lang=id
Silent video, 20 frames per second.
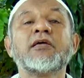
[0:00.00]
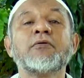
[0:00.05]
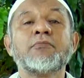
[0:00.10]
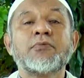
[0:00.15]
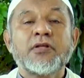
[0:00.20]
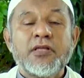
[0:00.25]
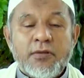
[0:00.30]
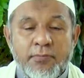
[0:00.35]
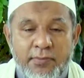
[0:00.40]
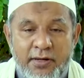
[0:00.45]
yang
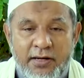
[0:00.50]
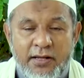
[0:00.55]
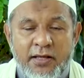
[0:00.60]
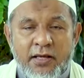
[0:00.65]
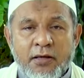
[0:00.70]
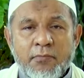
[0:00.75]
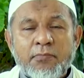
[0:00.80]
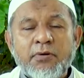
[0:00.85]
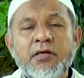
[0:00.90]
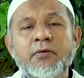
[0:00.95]
beriman.
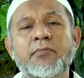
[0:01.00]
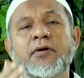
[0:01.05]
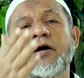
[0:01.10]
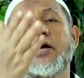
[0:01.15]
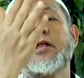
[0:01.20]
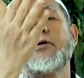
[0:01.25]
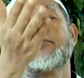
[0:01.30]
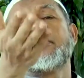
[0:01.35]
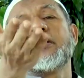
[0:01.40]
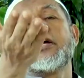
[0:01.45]

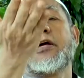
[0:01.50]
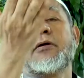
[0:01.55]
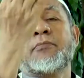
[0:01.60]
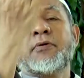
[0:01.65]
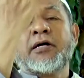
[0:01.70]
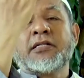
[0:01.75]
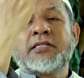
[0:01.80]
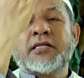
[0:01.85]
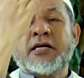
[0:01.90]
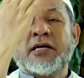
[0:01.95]
Bagaimana mereka
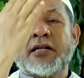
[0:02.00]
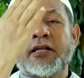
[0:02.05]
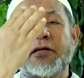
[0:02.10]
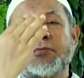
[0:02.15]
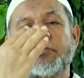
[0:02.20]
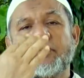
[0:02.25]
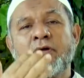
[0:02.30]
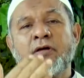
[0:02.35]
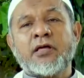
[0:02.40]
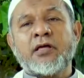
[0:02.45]
mengatakan
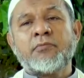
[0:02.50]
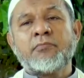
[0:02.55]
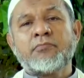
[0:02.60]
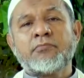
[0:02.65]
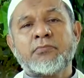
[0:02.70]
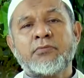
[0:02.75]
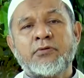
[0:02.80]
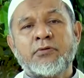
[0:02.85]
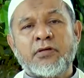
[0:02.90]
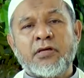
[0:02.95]
Ibrahim
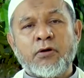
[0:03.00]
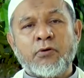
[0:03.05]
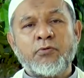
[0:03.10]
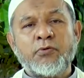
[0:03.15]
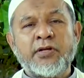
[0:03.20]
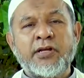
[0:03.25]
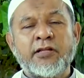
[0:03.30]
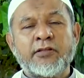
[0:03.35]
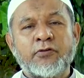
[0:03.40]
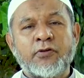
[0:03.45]

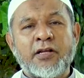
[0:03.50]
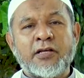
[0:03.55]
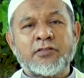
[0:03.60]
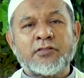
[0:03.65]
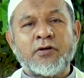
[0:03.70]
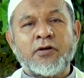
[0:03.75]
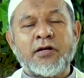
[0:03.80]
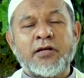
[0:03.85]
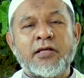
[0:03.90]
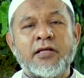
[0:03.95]
Yahudi atau
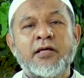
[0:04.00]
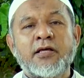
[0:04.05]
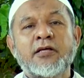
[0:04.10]
Nasrani?